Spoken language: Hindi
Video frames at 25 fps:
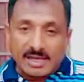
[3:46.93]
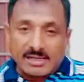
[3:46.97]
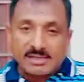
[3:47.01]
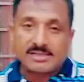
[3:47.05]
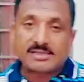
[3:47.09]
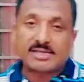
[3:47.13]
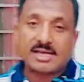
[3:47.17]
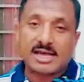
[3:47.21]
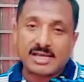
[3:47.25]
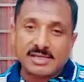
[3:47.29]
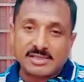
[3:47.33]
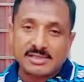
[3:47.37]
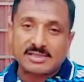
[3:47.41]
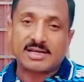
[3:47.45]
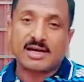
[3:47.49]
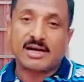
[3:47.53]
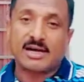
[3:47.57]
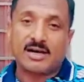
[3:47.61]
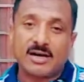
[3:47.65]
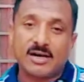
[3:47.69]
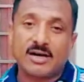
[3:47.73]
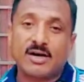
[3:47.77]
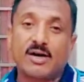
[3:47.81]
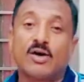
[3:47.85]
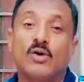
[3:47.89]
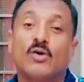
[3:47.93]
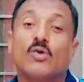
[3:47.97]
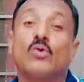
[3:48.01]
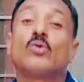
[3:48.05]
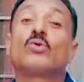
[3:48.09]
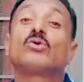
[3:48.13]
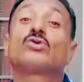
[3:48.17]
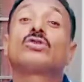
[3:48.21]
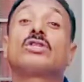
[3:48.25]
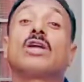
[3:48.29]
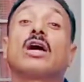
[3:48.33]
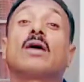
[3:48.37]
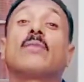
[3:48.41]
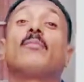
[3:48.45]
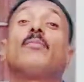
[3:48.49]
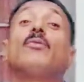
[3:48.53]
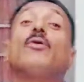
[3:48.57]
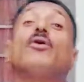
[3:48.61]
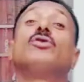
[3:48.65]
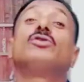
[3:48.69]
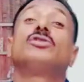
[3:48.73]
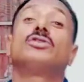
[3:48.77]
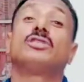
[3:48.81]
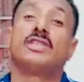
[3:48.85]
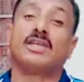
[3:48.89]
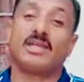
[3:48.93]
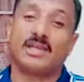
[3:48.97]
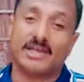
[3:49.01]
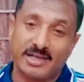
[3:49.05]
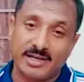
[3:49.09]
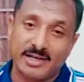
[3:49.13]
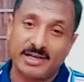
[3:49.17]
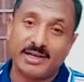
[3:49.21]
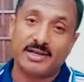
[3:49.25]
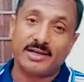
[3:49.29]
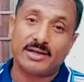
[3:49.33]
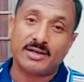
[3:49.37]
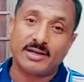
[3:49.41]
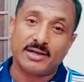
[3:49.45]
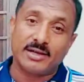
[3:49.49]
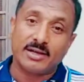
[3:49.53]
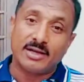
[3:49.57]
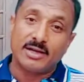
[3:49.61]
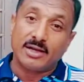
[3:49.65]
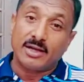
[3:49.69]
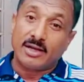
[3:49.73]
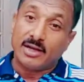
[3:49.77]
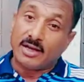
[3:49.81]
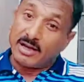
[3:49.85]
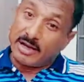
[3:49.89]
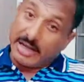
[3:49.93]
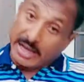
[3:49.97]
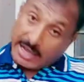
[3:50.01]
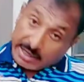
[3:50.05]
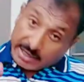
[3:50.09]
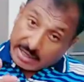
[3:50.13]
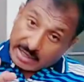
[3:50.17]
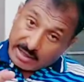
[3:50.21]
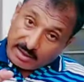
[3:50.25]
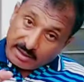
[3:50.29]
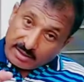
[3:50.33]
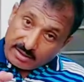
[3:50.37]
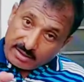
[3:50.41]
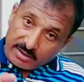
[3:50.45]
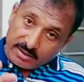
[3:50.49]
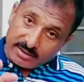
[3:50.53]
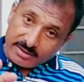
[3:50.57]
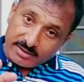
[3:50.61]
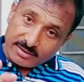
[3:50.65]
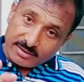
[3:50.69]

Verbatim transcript: ऐसा ऐसा उस तक पहुंचते रहे लेकिन